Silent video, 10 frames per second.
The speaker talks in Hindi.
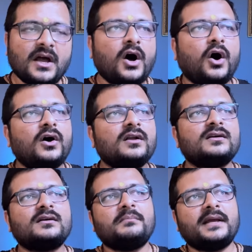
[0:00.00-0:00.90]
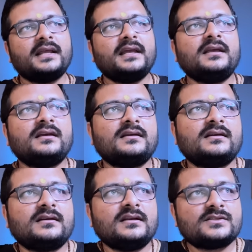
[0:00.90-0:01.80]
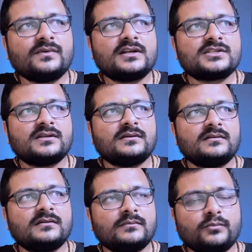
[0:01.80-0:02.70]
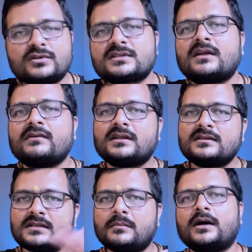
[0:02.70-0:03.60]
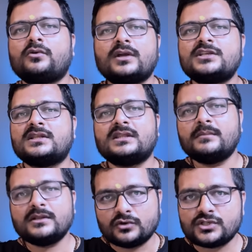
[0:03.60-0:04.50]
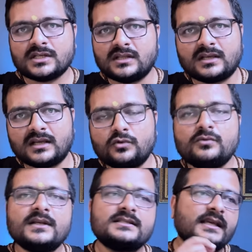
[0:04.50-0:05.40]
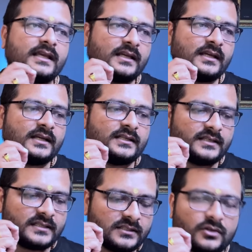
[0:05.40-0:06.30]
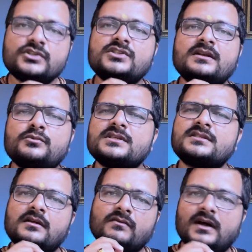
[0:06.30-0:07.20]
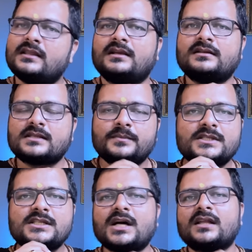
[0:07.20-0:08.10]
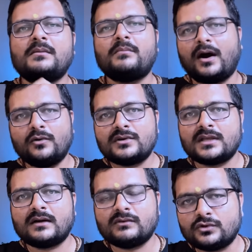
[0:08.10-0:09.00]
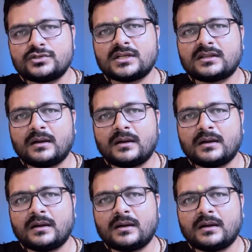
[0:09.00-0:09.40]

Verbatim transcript: और मैंने इस वर्ष पुरस्कार वितरण समारोह के जितने भी दृश्य देखे उनमें से जिस दृश्य ने मुझे सर्वाधिक सबसे ज़्यादा भावुक किया वो दृश्य था